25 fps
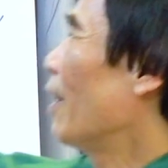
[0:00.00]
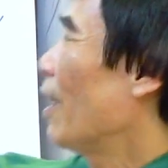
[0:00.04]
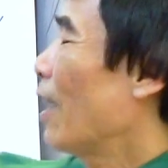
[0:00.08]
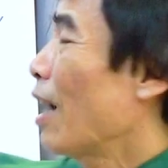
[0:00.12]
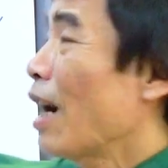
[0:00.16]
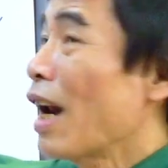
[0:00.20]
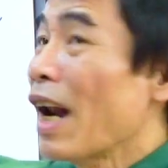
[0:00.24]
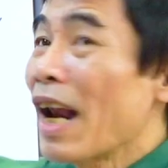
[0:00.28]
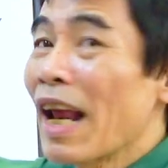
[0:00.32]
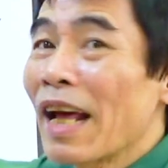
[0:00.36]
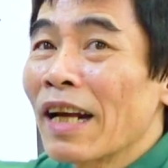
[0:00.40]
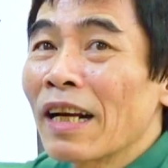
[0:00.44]

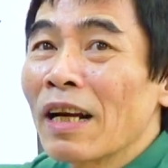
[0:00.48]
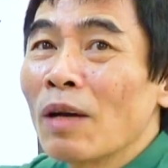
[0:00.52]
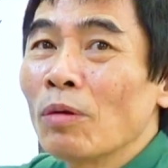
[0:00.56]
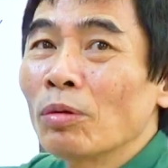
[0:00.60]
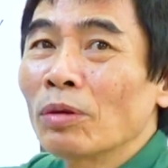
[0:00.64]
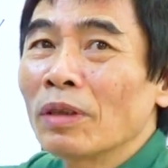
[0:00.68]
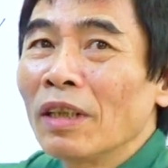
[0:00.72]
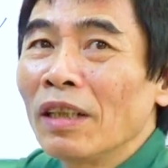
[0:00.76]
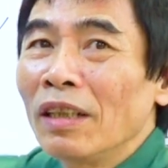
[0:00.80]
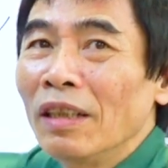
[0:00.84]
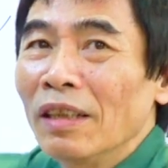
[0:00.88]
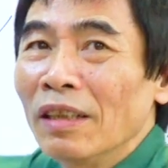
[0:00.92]
là
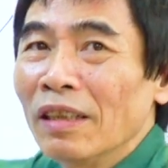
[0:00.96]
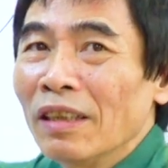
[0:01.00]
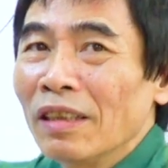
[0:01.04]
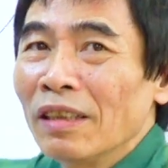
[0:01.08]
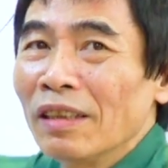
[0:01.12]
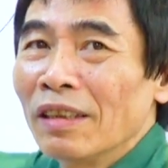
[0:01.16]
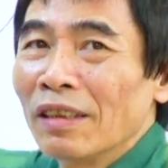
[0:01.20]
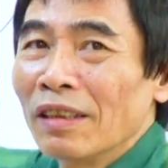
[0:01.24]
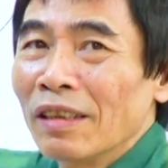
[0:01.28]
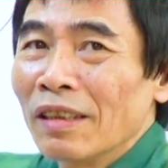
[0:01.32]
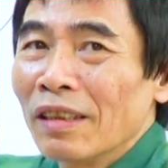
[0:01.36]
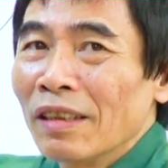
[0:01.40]
đầu tư
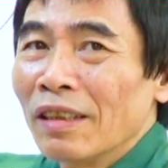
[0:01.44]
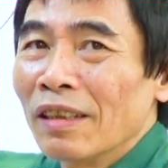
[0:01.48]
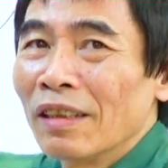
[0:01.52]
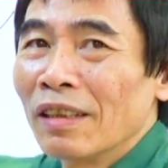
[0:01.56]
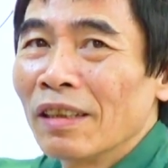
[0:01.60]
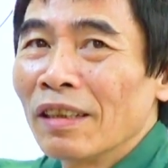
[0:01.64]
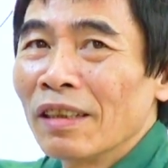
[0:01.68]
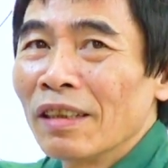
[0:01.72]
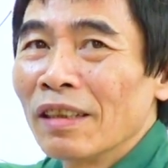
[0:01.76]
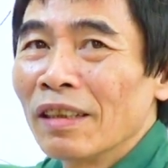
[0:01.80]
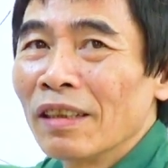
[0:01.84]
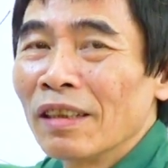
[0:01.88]

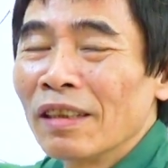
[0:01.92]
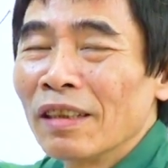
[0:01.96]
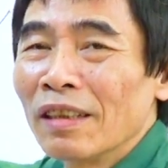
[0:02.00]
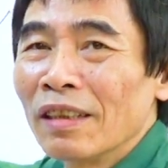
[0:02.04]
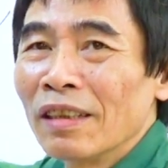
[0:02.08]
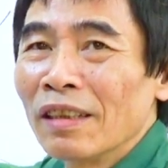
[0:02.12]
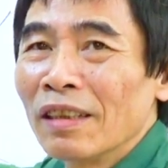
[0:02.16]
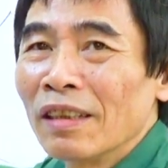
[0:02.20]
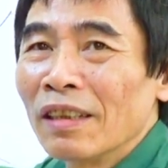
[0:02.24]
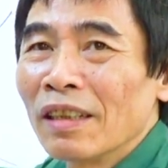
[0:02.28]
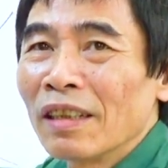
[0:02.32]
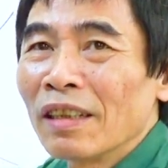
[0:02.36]

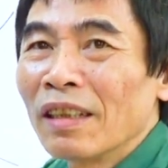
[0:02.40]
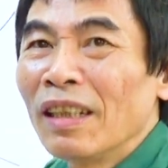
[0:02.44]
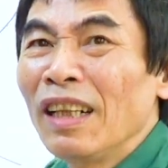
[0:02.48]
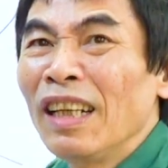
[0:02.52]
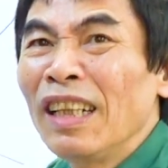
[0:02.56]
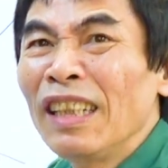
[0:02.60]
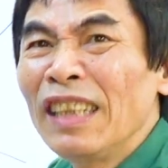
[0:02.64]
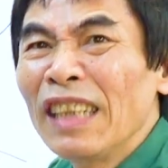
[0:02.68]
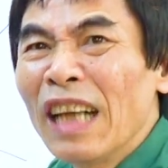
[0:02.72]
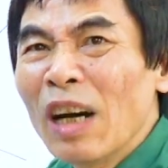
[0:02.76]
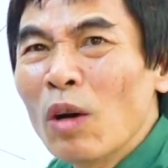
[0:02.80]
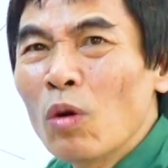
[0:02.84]

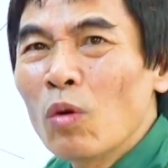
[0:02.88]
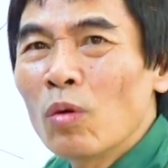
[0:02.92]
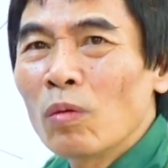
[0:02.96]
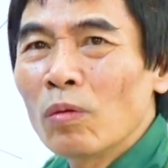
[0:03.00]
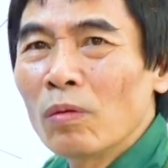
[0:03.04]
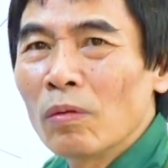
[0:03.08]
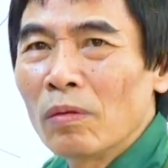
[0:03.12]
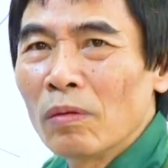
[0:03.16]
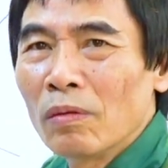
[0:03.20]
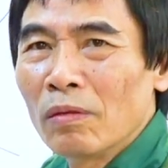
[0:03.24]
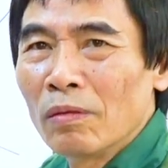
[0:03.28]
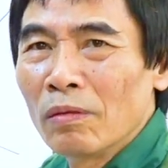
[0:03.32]
đi nhậu
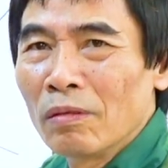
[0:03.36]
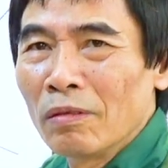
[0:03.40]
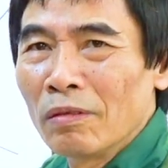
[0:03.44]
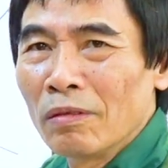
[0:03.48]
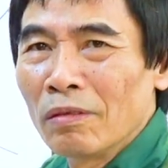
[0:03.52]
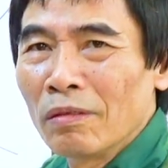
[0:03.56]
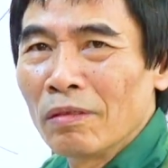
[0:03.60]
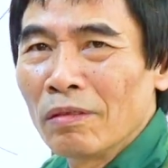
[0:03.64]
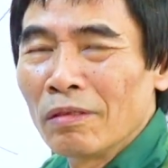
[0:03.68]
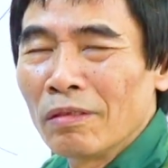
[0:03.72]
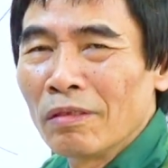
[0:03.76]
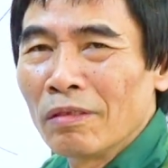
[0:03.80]

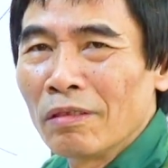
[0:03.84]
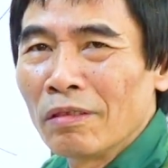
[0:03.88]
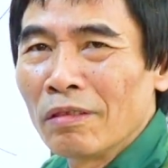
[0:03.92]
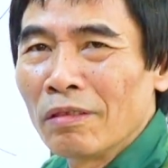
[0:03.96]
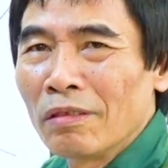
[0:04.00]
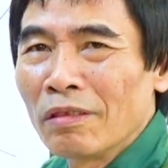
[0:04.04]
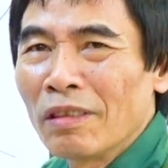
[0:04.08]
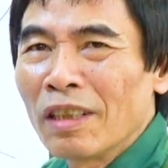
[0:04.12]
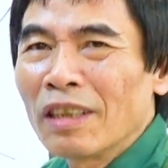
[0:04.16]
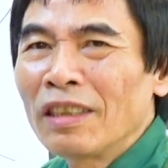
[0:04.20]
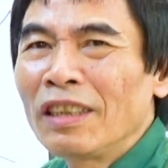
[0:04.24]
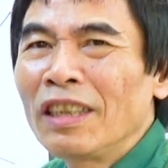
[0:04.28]

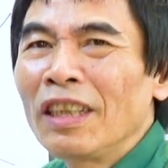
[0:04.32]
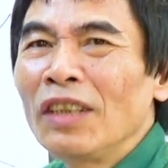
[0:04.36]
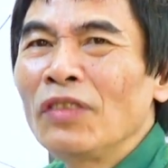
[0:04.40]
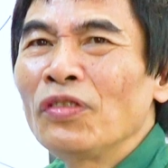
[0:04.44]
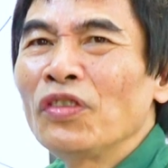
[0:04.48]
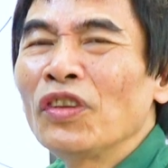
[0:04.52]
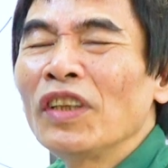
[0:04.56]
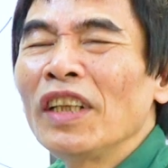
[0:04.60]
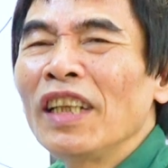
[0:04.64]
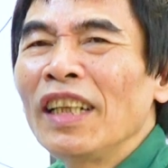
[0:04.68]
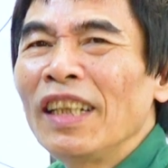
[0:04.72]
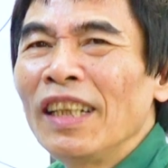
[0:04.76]
là chi
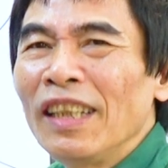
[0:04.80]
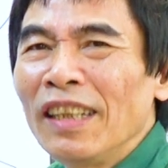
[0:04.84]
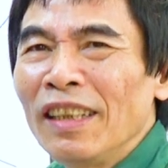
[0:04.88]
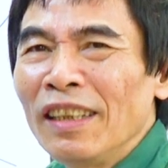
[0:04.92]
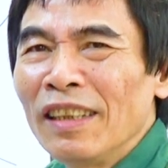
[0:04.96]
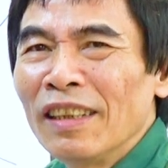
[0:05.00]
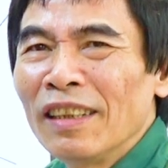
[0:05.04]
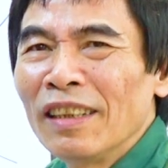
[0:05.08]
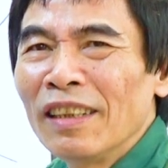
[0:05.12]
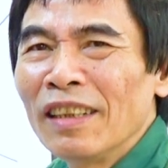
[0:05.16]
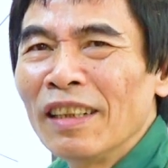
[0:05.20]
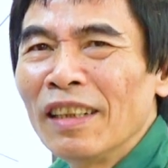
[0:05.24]
phí
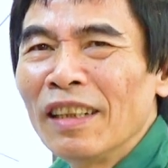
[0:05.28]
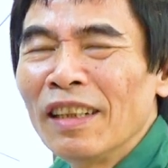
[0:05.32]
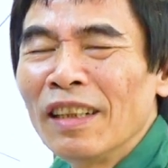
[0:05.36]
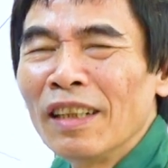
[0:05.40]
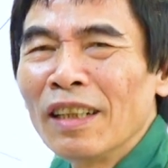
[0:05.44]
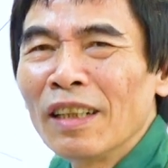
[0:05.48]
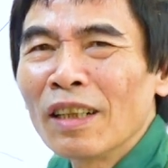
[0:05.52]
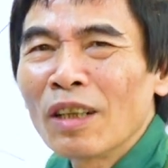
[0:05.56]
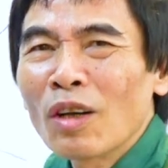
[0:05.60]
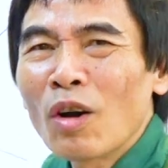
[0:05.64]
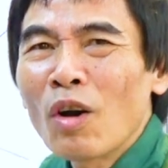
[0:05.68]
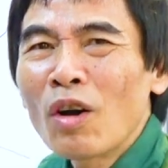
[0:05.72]

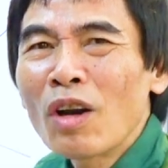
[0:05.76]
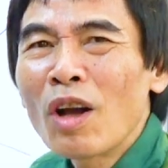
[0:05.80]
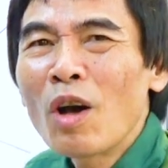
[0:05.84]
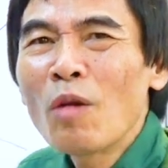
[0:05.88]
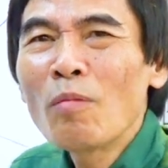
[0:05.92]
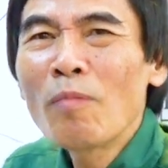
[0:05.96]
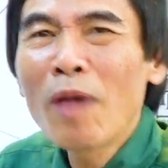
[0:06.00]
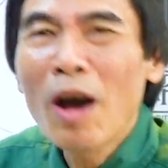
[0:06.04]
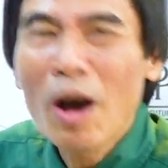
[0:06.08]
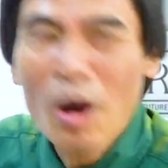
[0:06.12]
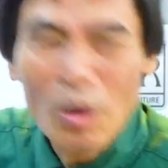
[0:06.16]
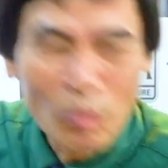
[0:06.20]
còn
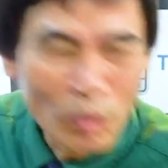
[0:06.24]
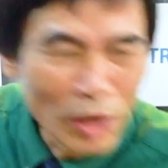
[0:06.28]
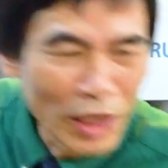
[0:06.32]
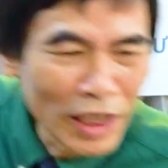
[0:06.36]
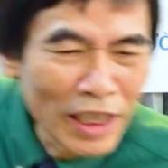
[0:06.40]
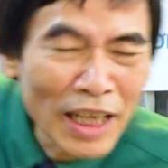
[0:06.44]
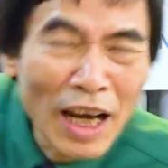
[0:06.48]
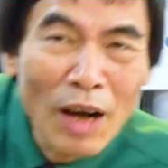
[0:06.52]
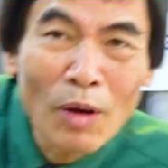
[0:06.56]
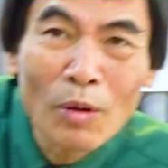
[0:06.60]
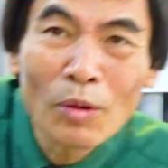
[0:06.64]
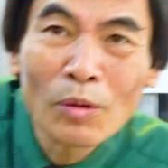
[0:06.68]
ông bảo ông
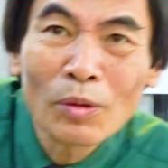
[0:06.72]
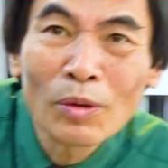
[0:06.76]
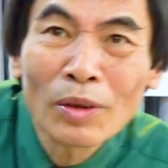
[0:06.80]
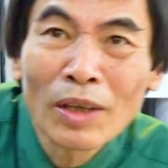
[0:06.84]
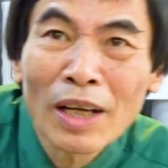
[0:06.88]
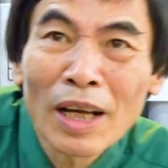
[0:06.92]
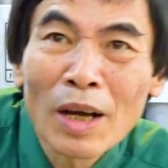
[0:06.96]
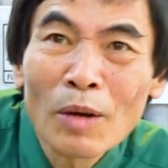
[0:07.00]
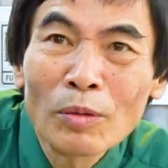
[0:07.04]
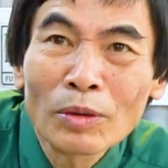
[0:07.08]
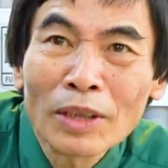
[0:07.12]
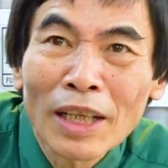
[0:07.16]
đi nhậu
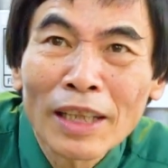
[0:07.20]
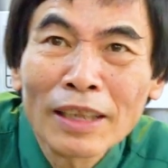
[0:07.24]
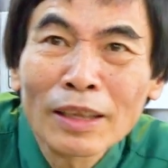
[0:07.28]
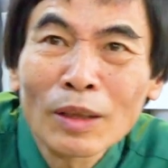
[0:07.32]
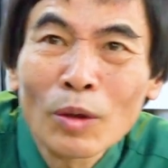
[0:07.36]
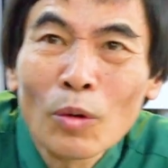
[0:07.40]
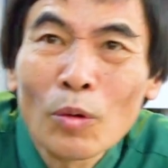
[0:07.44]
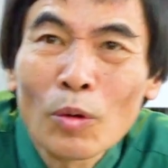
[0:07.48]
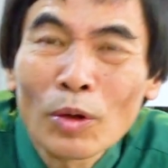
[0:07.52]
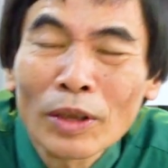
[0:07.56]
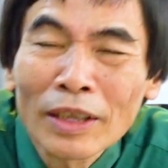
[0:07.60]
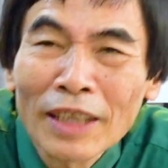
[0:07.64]
để ông tranh
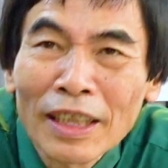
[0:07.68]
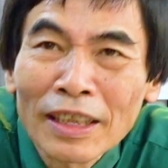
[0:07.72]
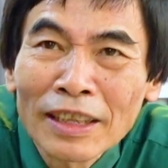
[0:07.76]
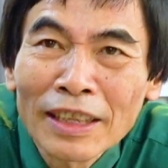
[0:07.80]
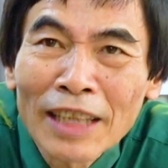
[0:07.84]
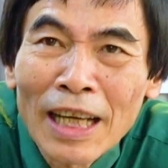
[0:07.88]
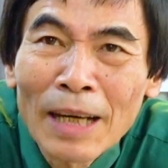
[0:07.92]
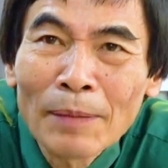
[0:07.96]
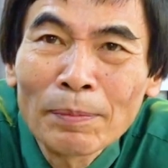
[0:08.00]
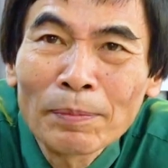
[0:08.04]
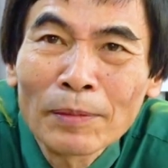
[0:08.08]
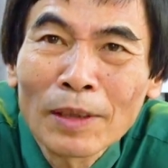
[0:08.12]
thủ cái thằng
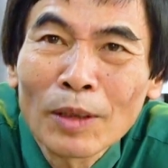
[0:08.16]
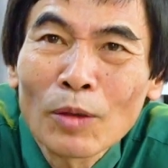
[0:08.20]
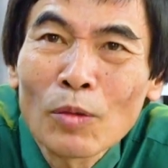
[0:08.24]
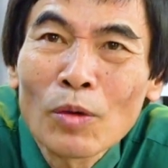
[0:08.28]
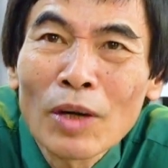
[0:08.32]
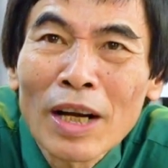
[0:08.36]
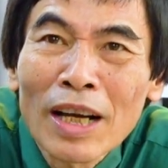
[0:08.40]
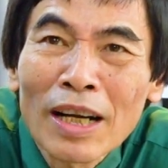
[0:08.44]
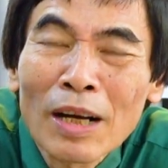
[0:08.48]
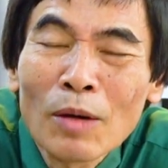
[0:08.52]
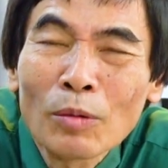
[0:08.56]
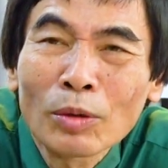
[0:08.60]
sếp thì
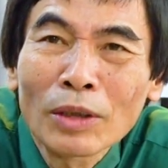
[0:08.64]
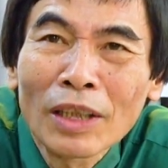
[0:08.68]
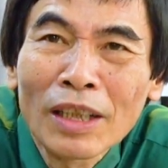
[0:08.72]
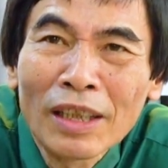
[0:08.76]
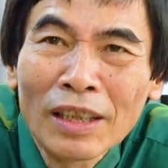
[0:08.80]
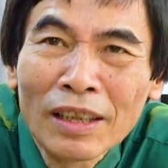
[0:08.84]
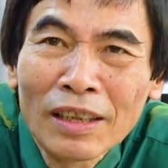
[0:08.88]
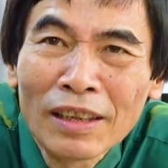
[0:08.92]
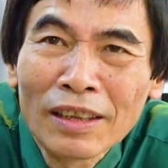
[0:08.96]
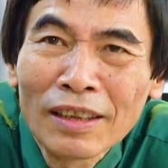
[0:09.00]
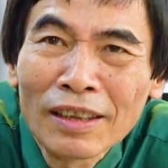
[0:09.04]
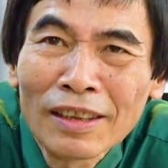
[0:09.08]
cũng là đầu
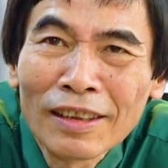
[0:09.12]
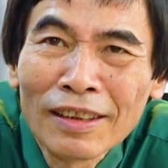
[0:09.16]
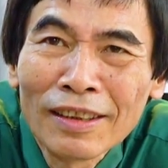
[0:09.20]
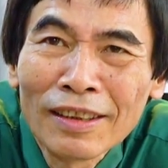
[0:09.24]
tư